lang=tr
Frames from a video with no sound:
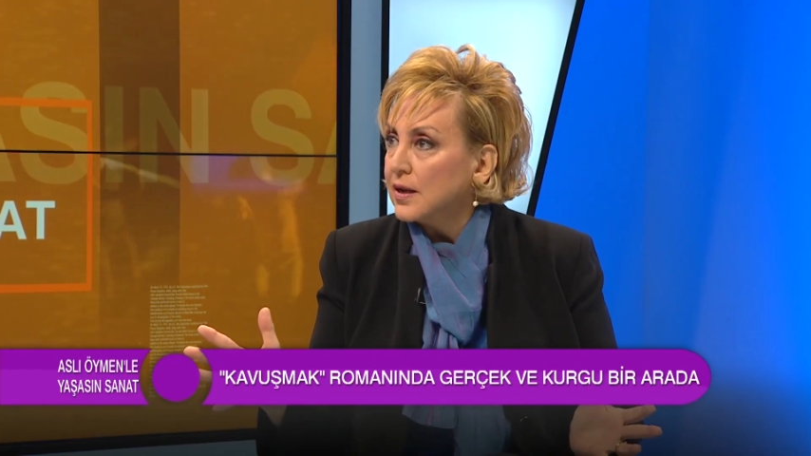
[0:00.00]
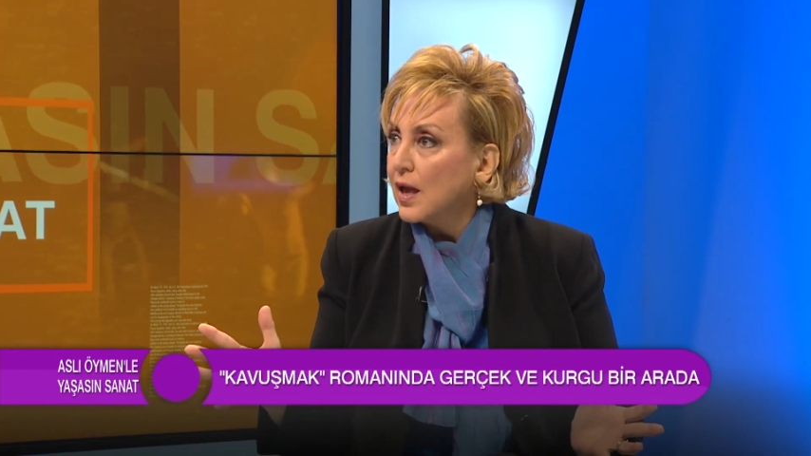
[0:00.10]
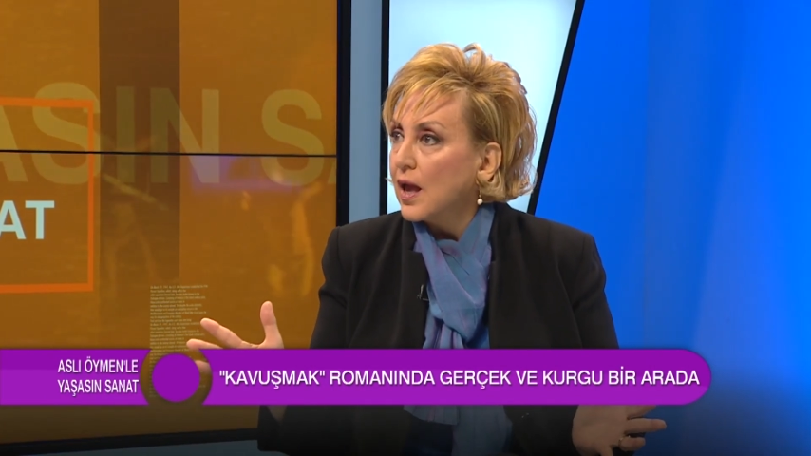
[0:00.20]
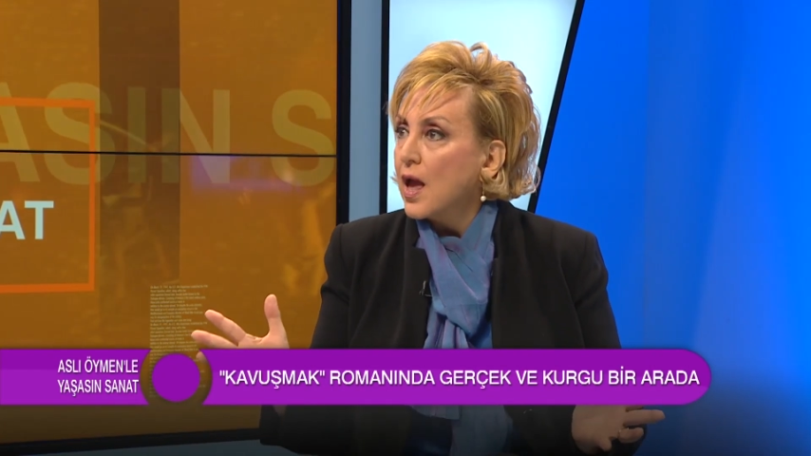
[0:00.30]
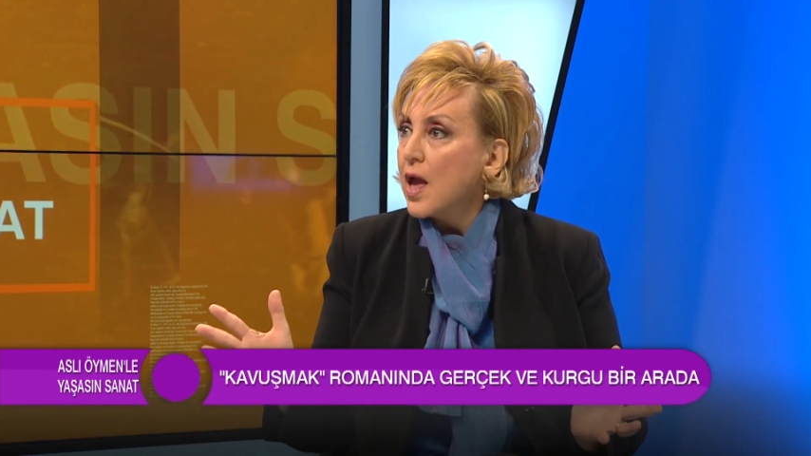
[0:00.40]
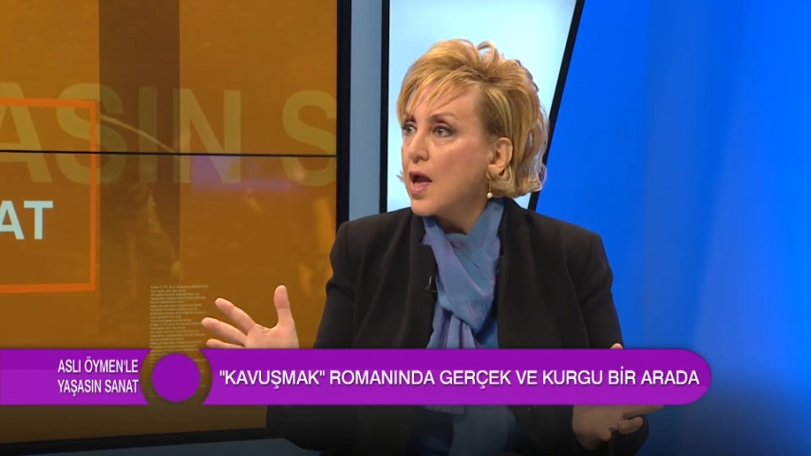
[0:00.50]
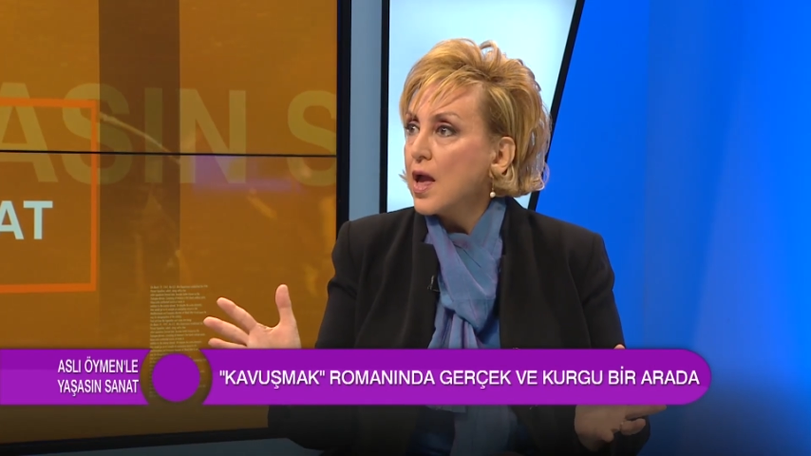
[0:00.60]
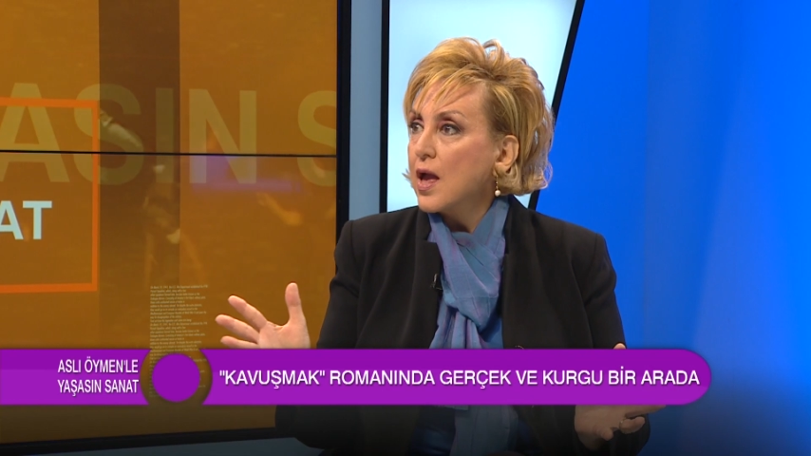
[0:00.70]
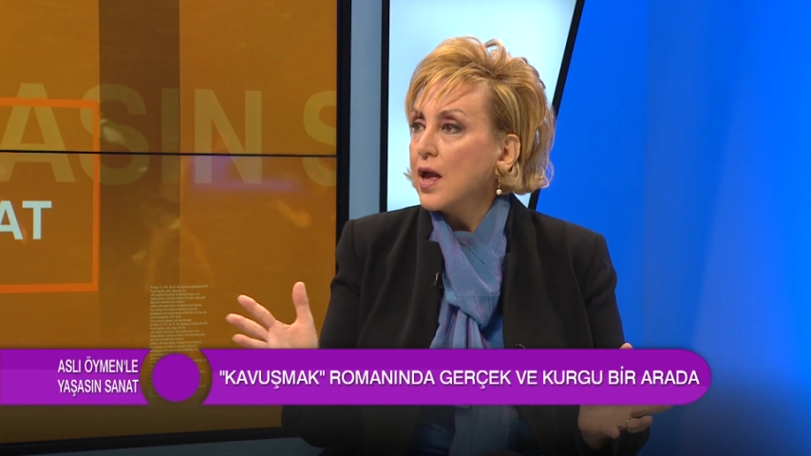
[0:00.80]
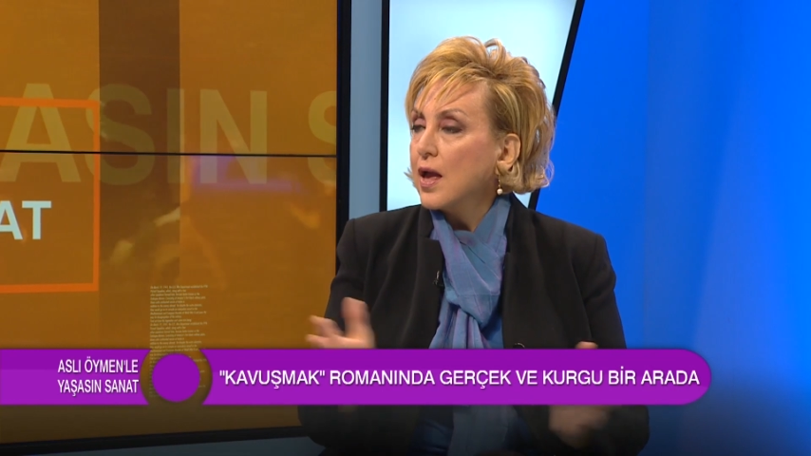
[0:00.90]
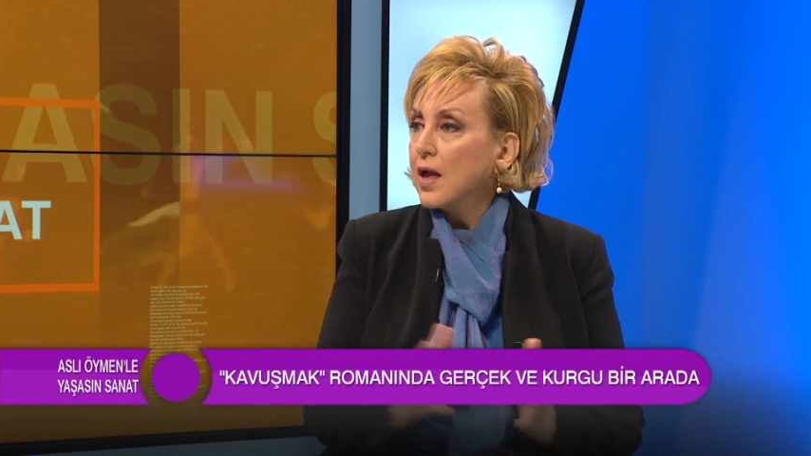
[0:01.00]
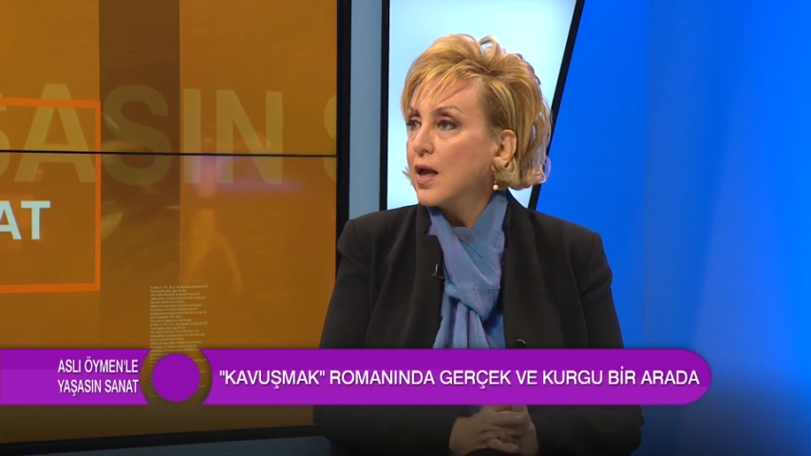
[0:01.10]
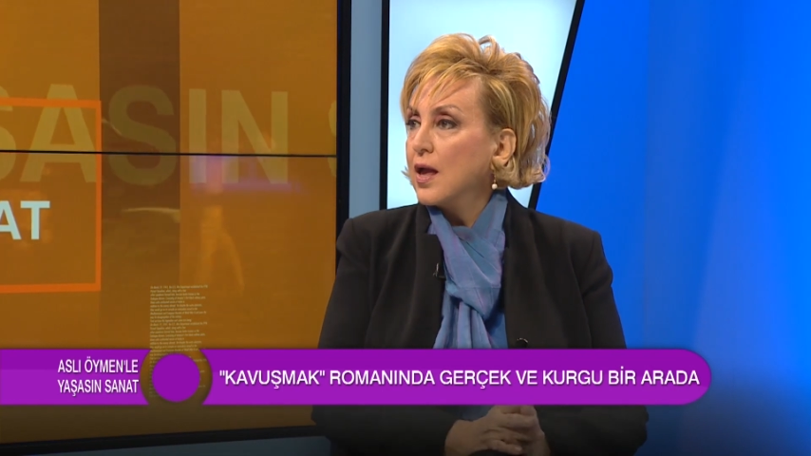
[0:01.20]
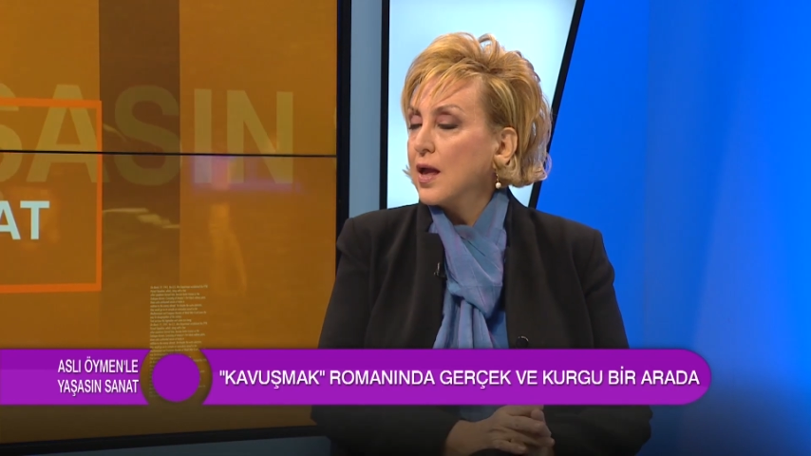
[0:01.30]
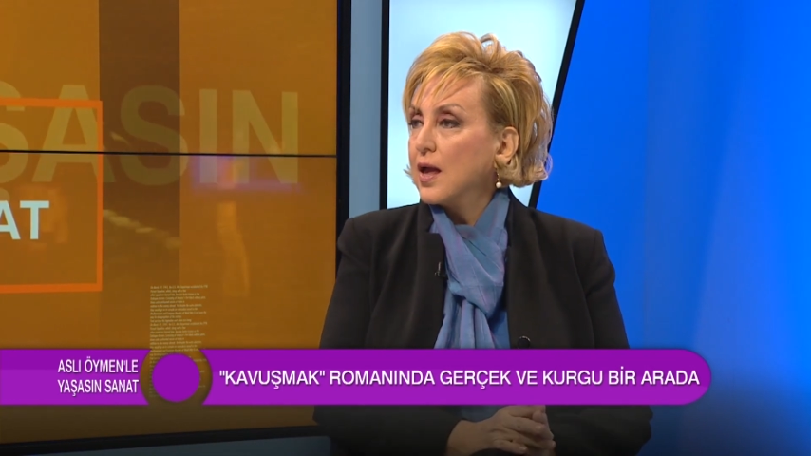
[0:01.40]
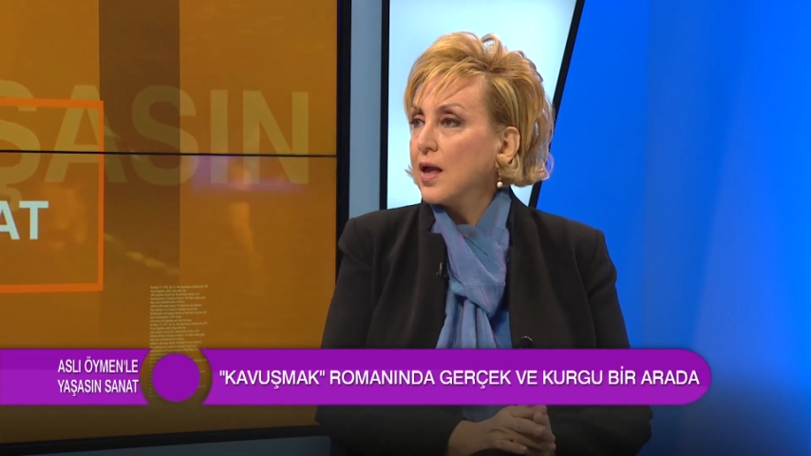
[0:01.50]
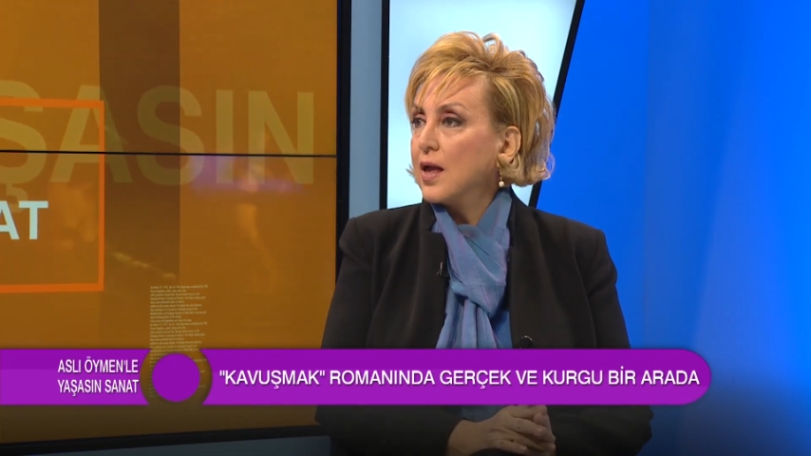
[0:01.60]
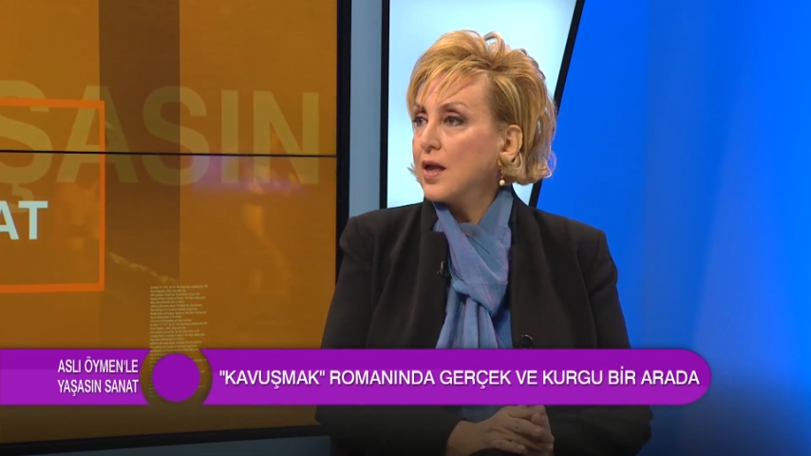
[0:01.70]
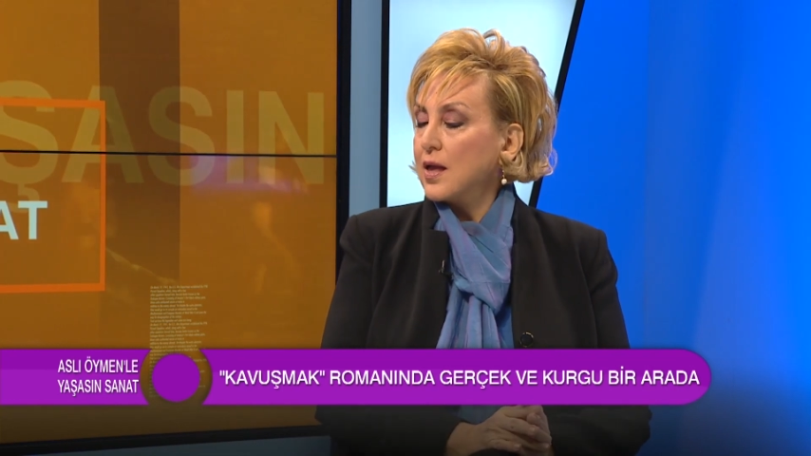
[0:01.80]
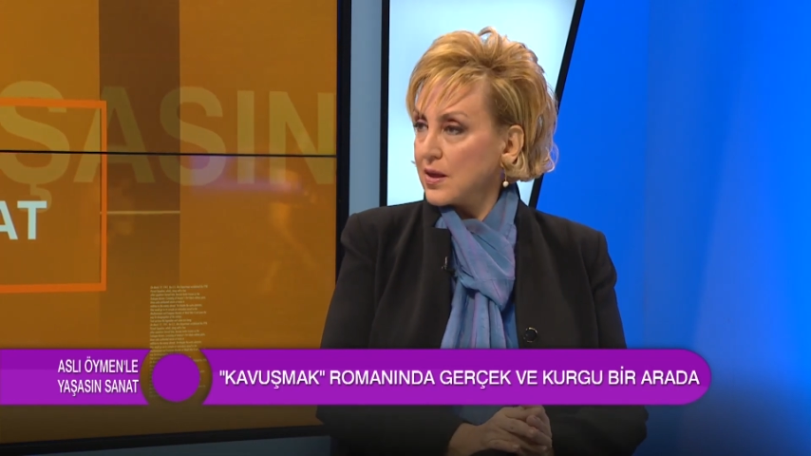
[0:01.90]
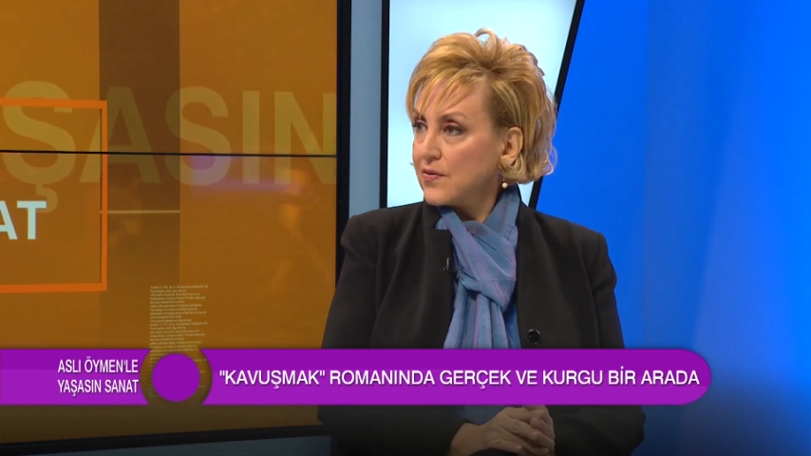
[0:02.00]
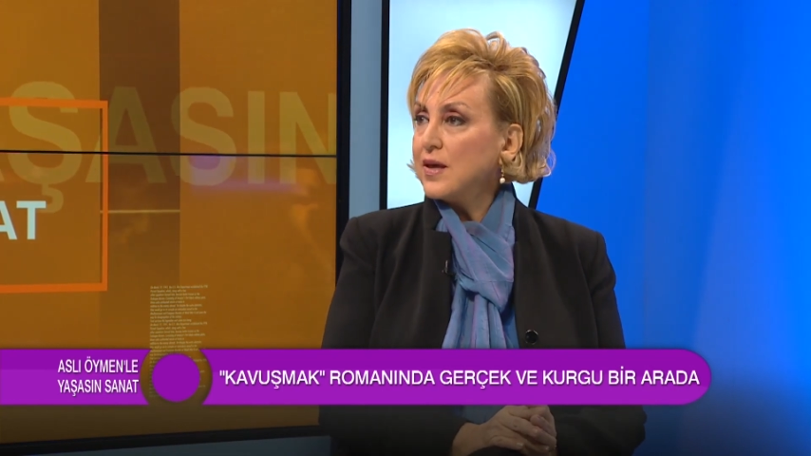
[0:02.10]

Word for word: Evet yıllarca ee, sakladığı evet,